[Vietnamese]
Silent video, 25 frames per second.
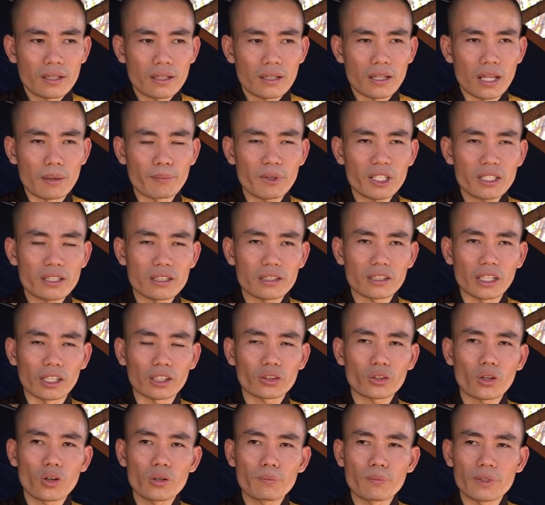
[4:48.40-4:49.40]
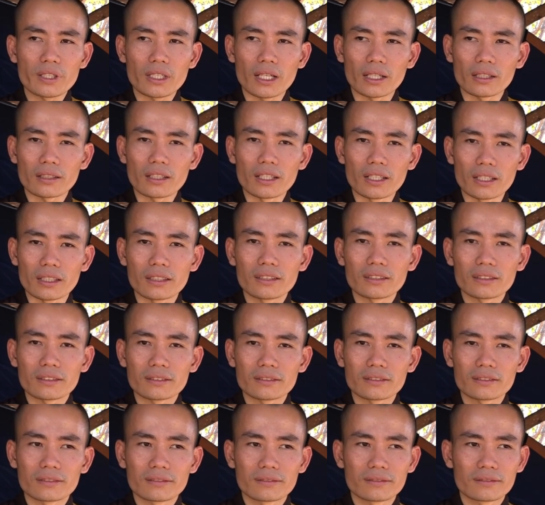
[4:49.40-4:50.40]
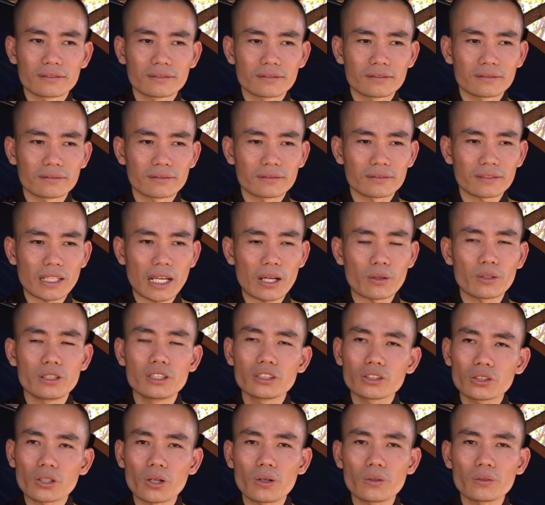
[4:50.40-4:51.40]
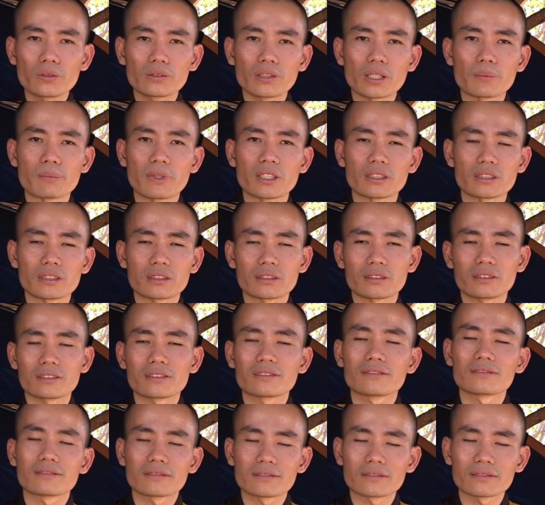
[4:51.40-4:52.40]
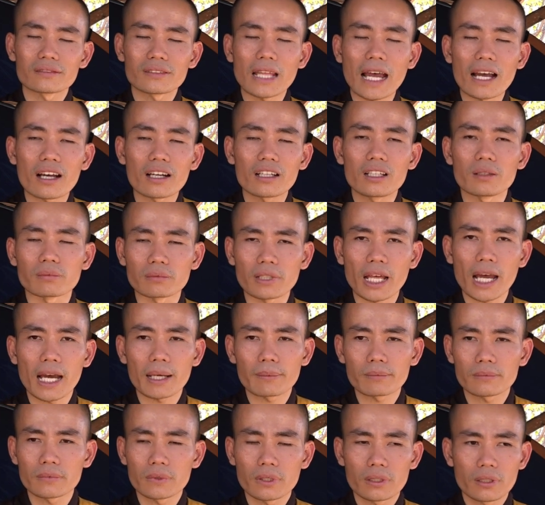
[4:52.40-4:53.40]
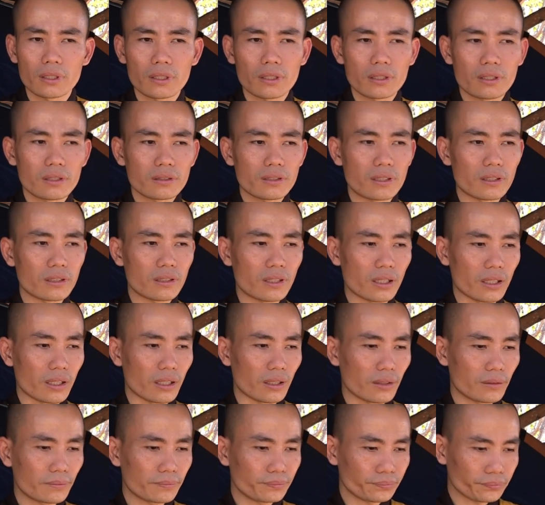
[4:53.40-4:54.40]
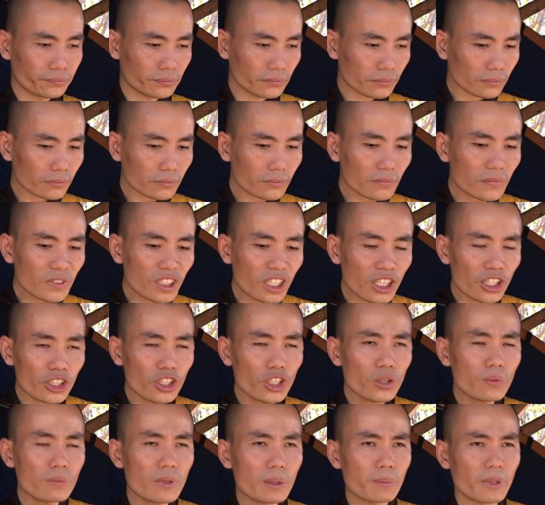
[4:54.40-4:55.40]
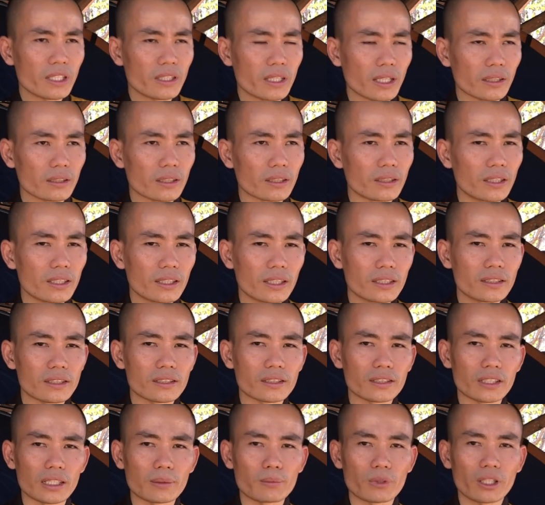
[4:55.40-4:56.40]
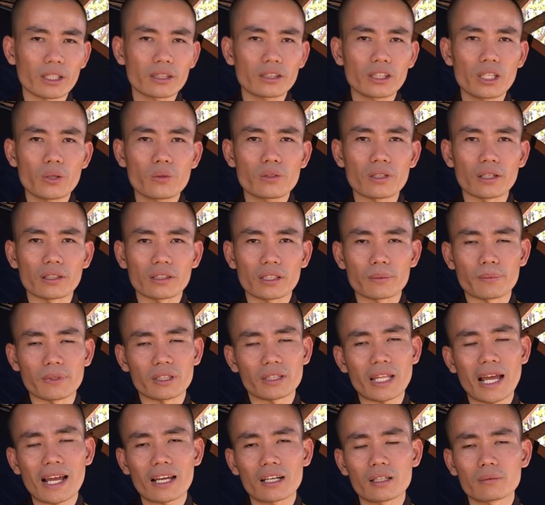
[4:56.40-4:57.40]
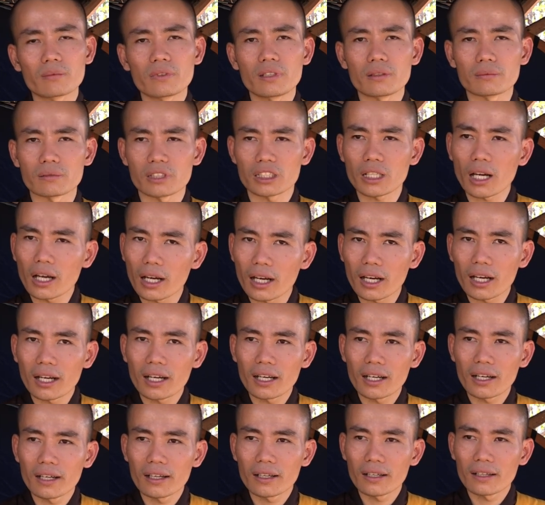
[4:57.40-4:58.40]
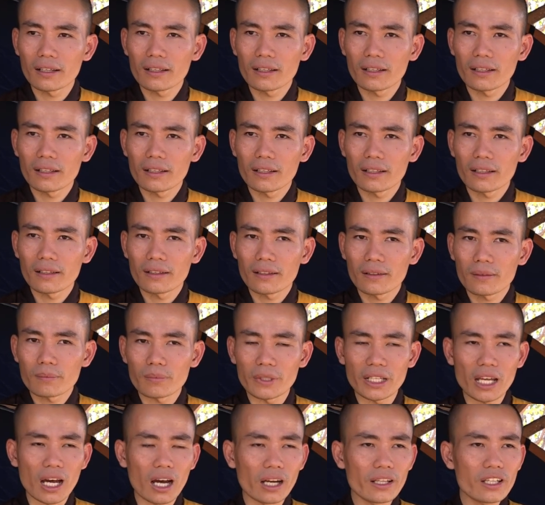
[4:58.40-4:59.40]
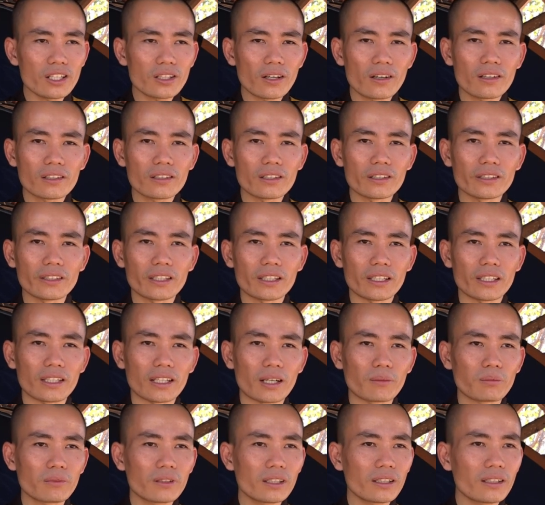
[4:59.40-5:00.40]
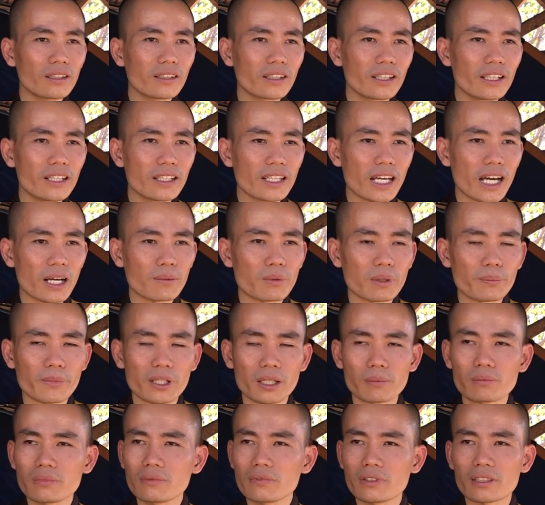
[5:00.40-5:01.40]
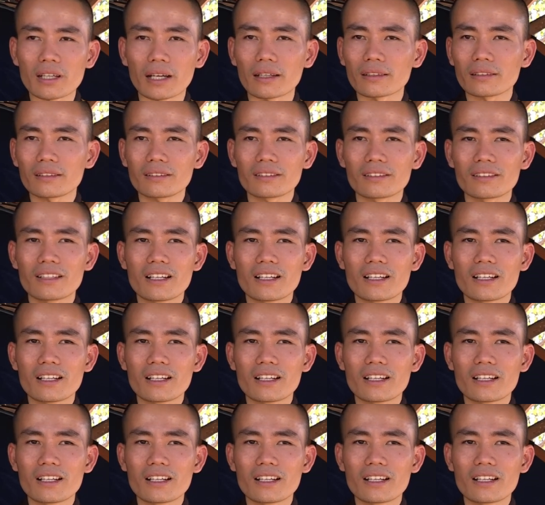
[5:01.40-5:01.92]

Thế một cái sự kiện tốt mình nhận định theo hướng tốt thì mình tăng cái lòng tham. Sự kiện nếu mà mình nhận định lên cái sự kiện một cách tiêu cực thì mình tăng lên cái lòng sân. Mình ở với con người thì không có khi nào mà mình không nhận